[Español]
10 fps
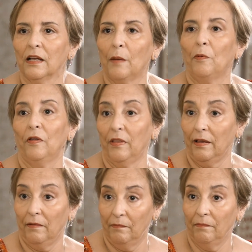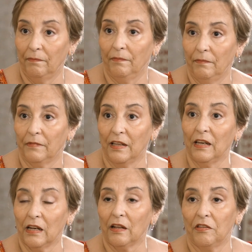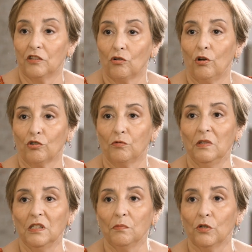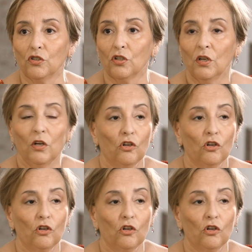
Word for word: que puede mm, tener acceso a los mismos,